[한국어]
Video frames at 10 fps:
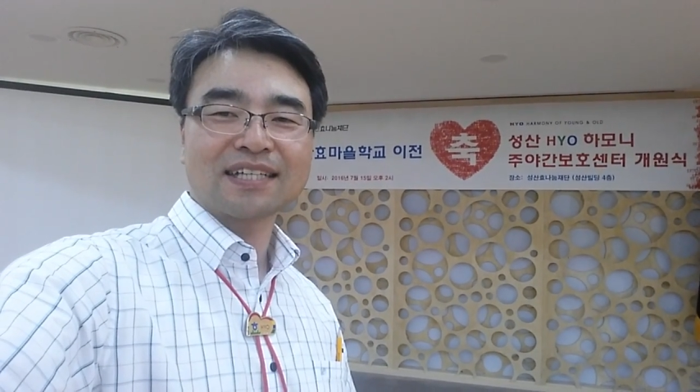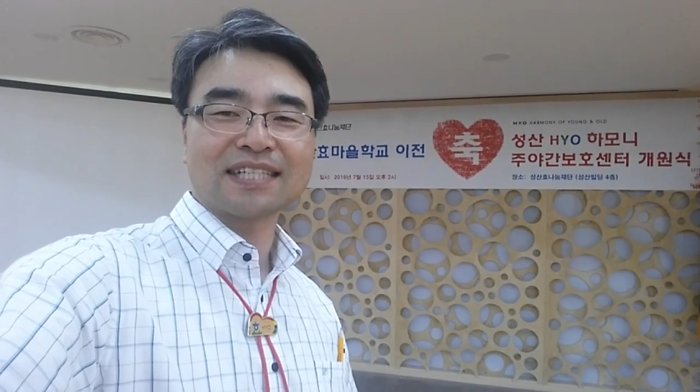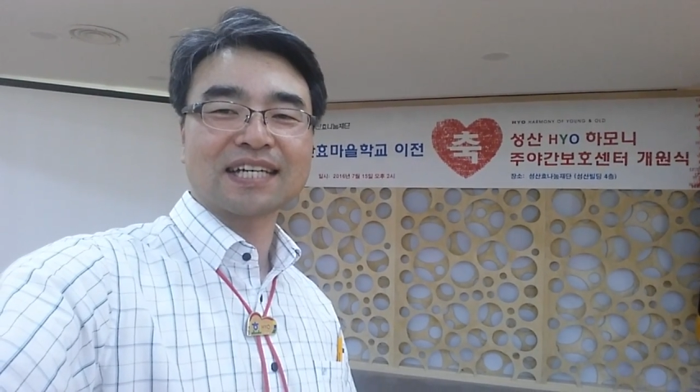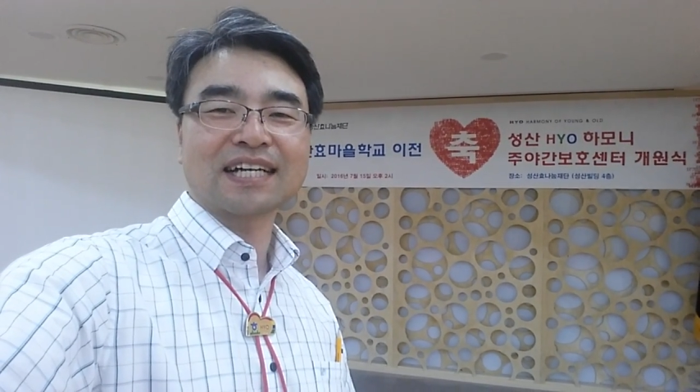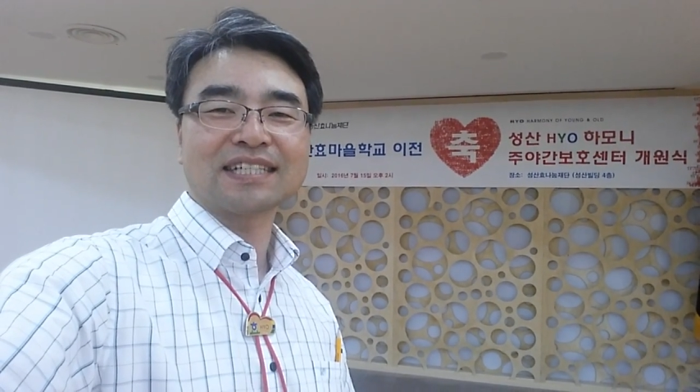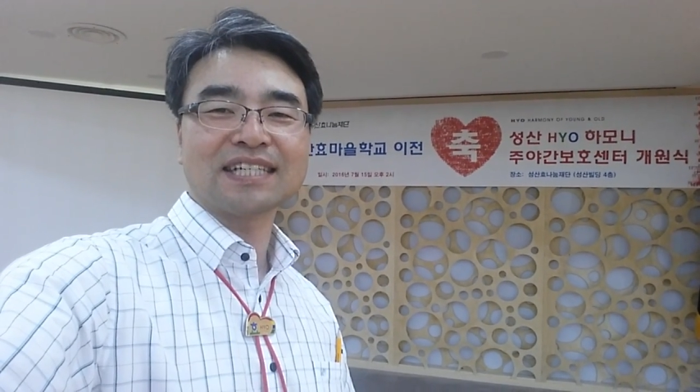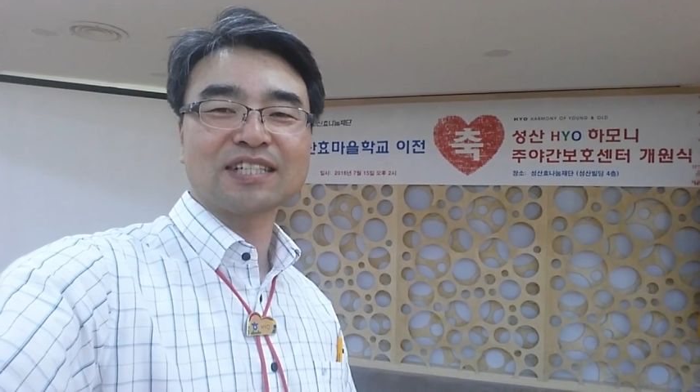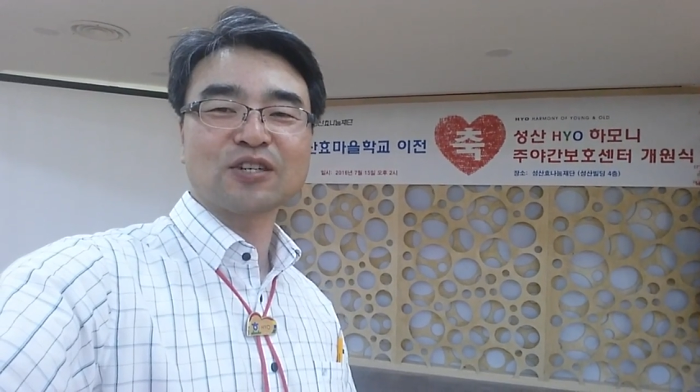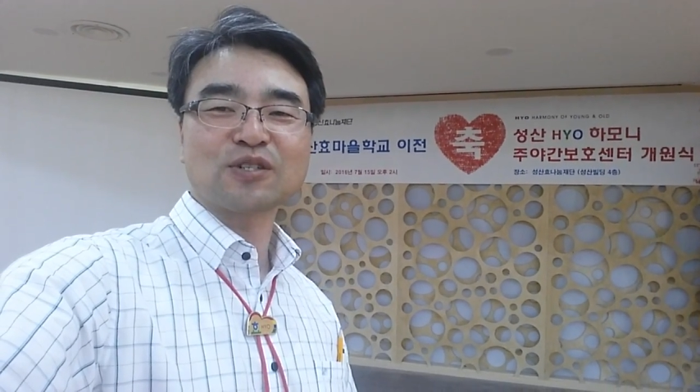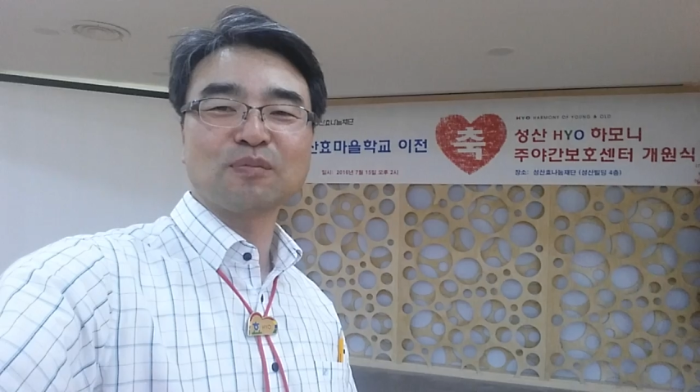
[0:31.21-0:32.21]
지금까지
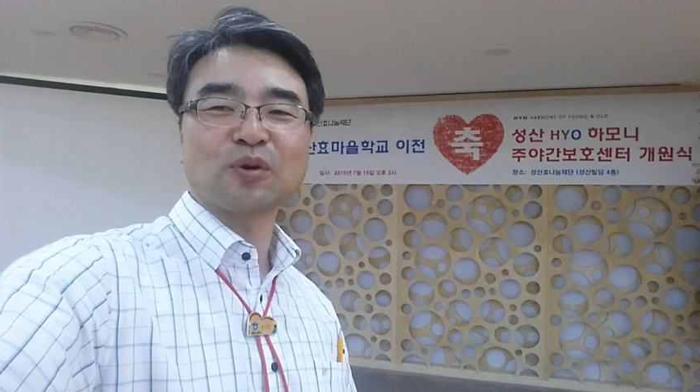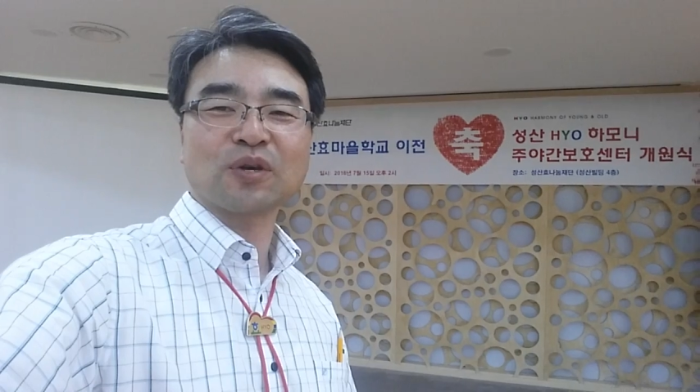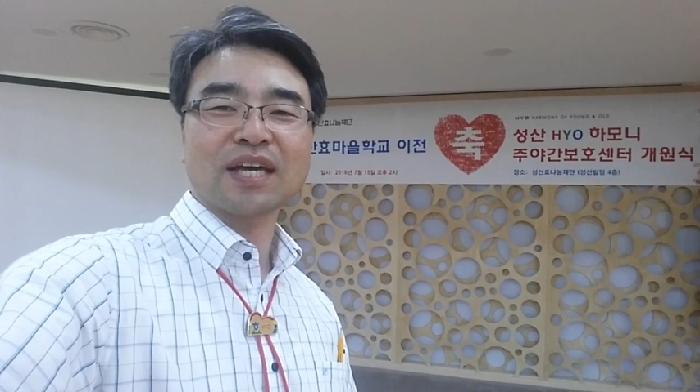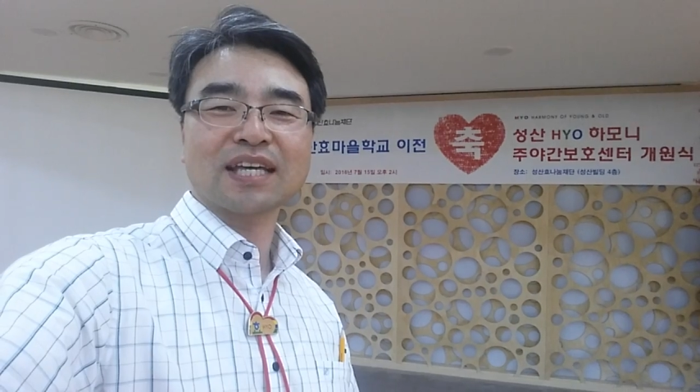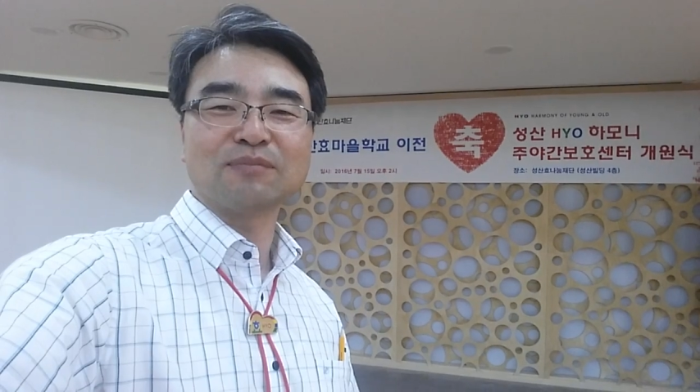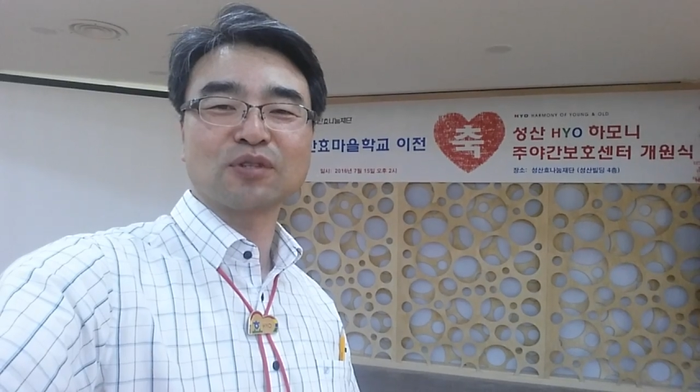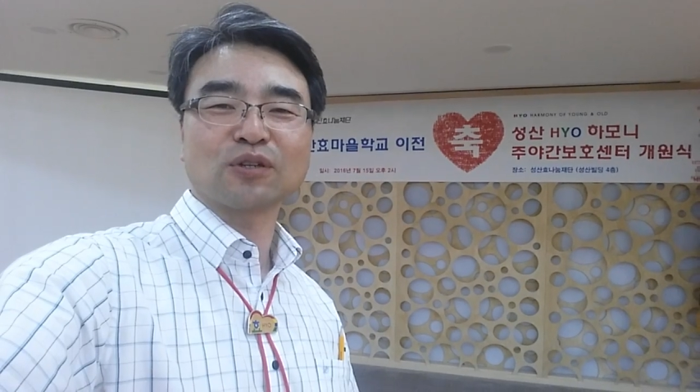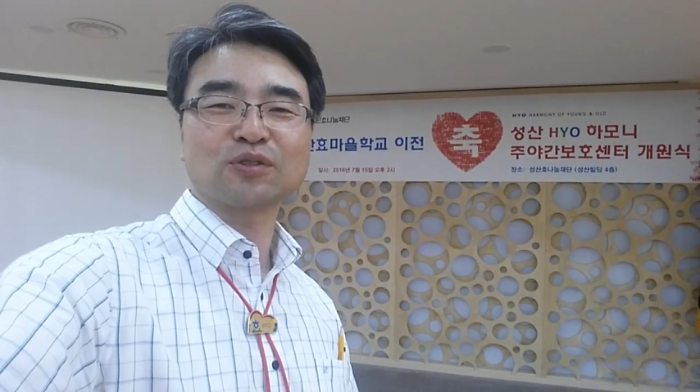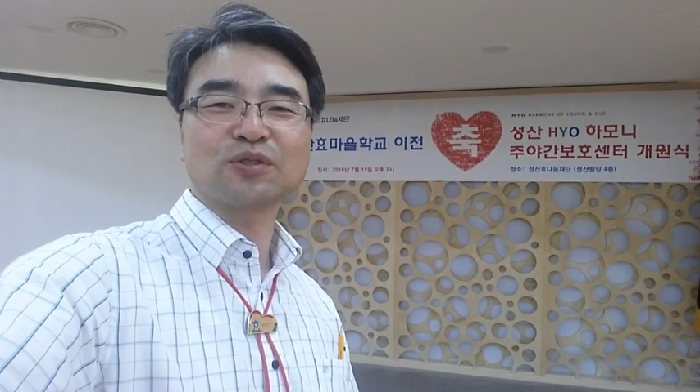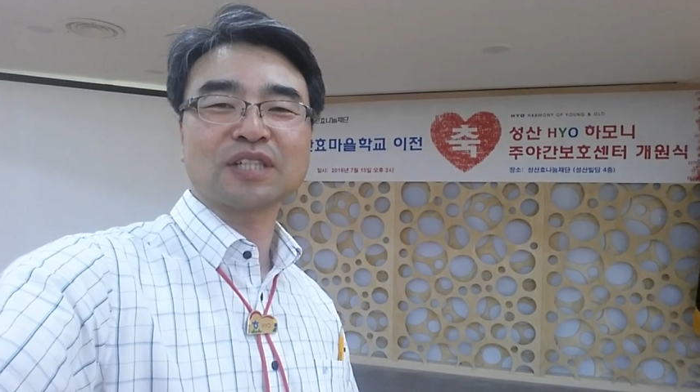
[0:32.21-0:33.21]
인천수목계
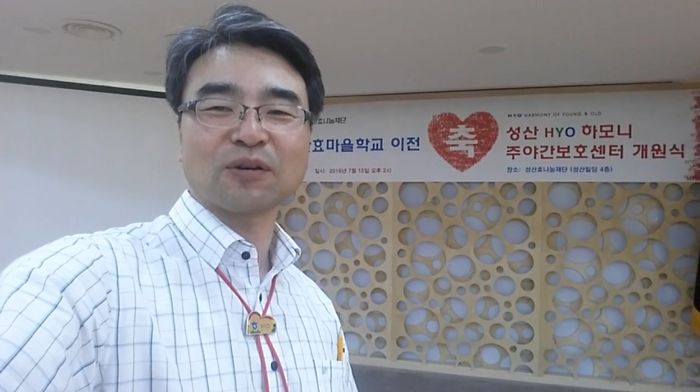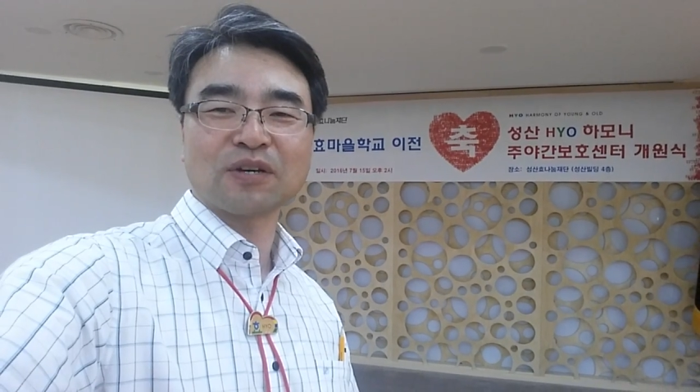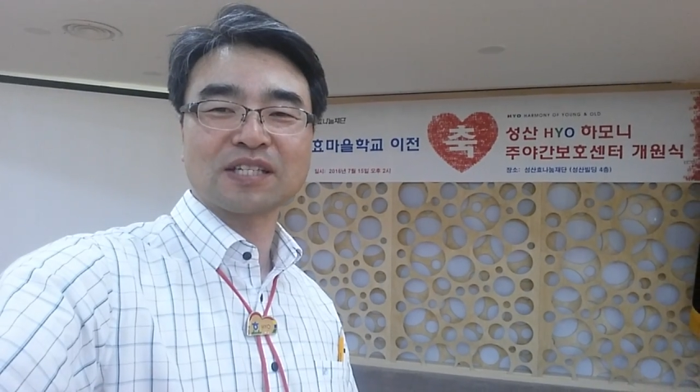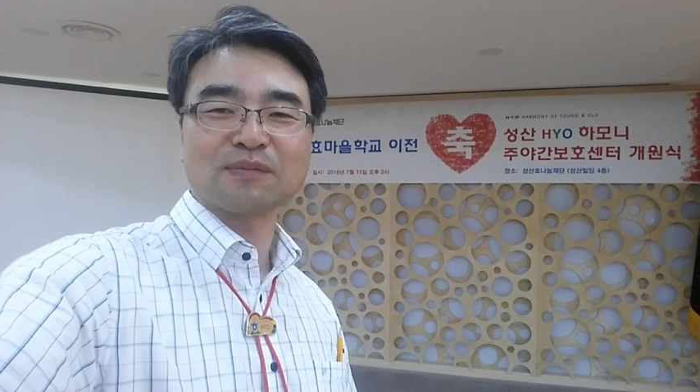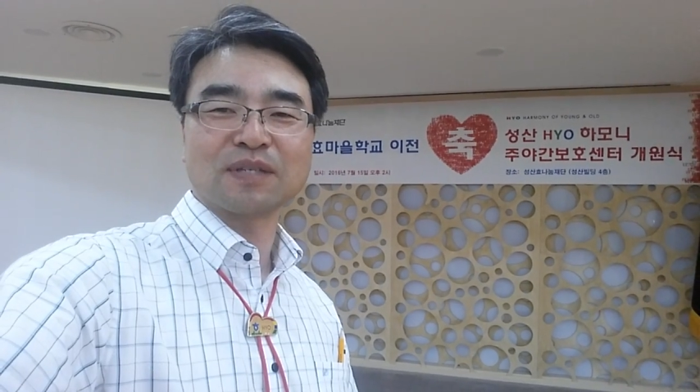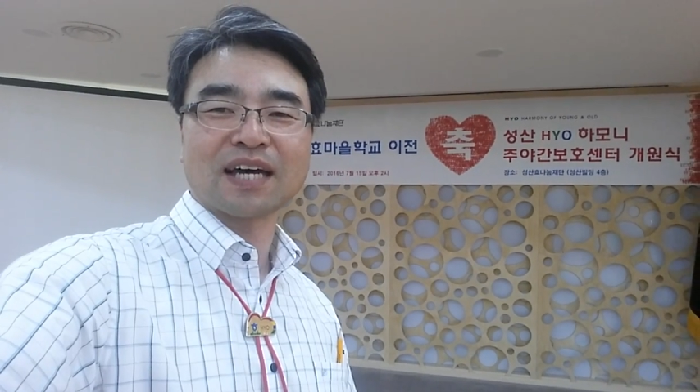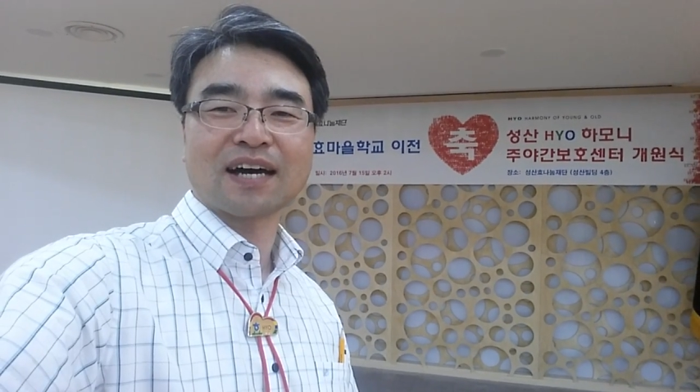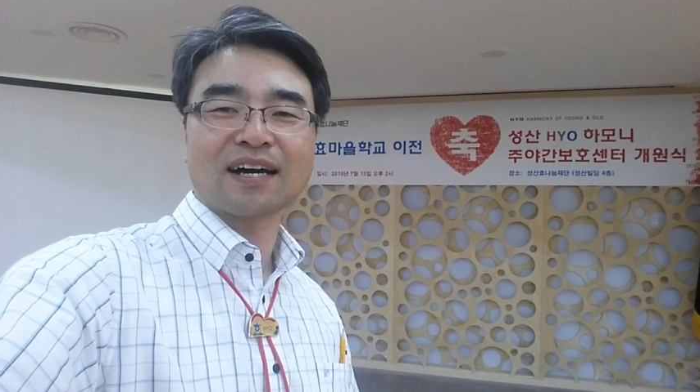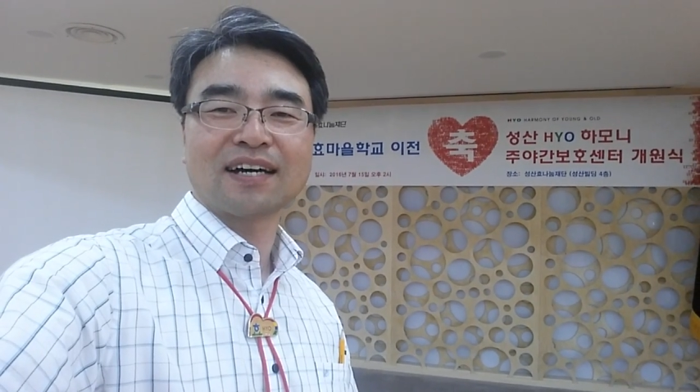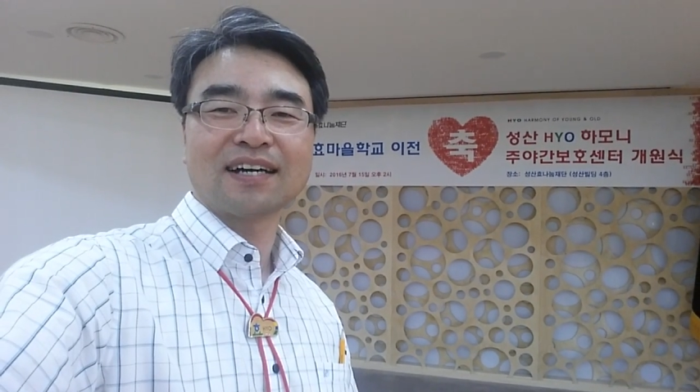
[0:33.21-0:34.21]
김성숙
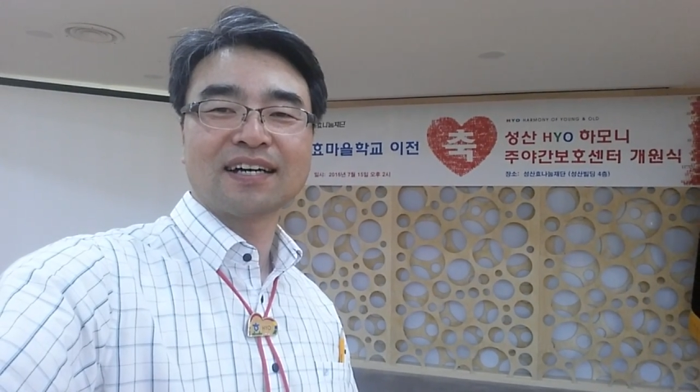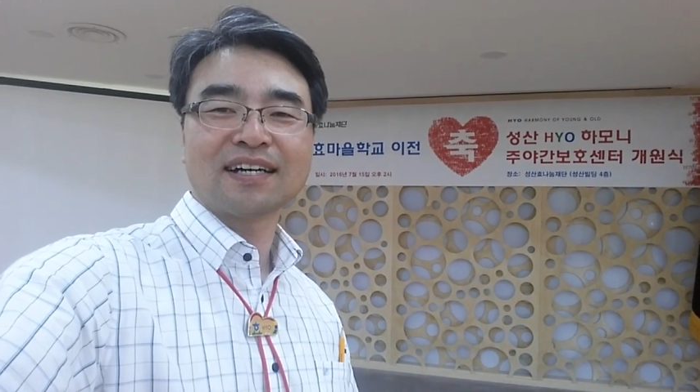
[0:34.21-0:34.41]
장로였습니다.